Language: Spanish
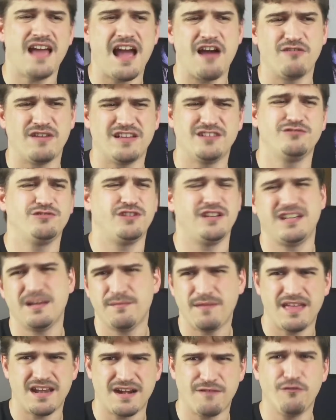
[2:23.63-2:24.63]
aunque su
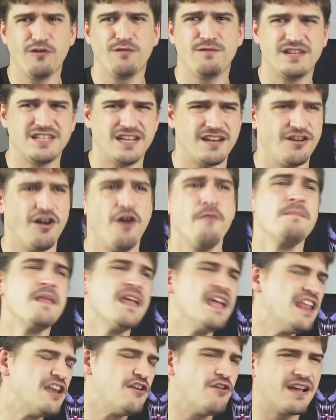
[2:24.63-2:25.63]
sistema de refurbished no
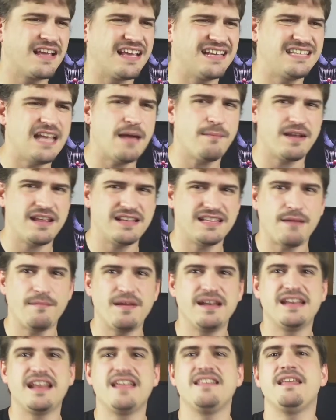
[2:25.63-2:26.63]
no es que sea
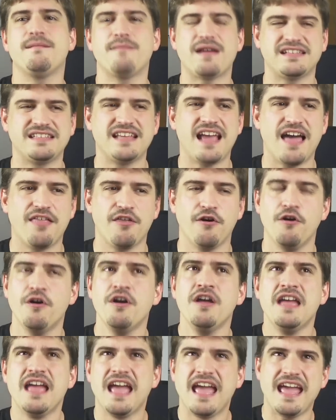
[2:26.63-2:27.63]
precisamente demasiado
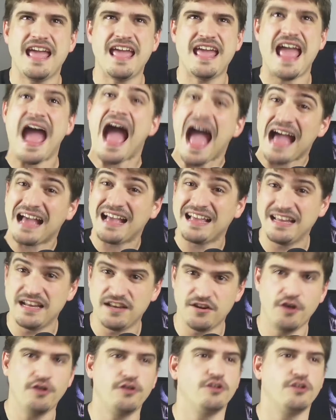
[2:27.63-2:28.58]
eh, ágil, ¿no?